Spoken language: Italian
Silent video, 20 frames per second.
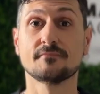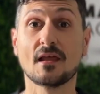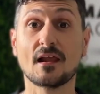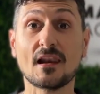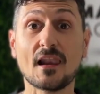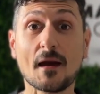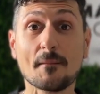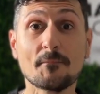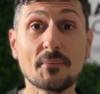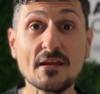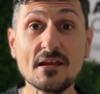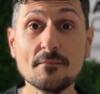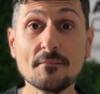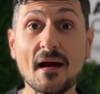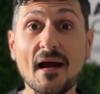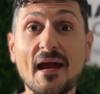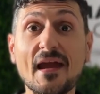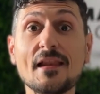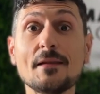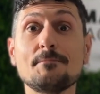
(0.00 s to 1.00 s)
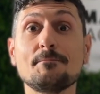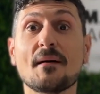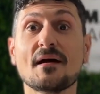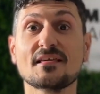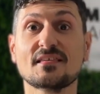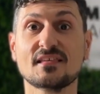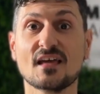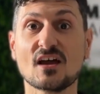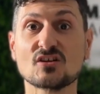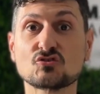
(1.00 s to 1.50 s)
La prima è il
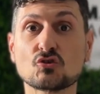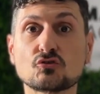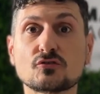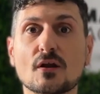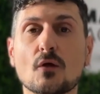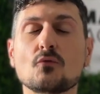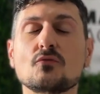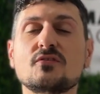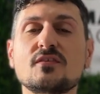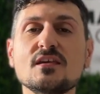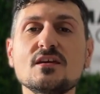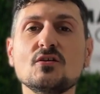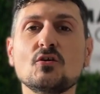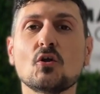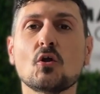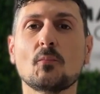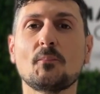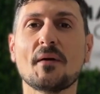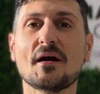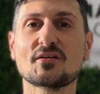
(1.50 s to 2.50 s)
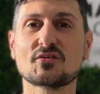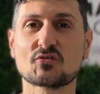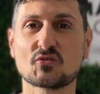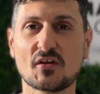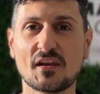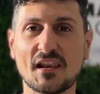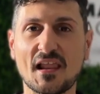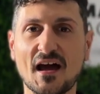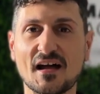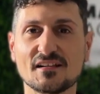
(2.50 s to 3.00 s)
passaggio tra un singolo passo e
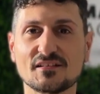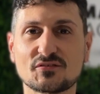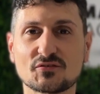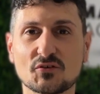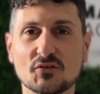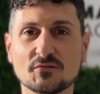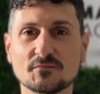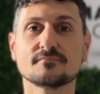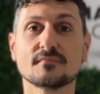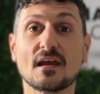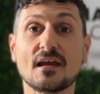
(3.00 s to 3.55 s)
l'altro,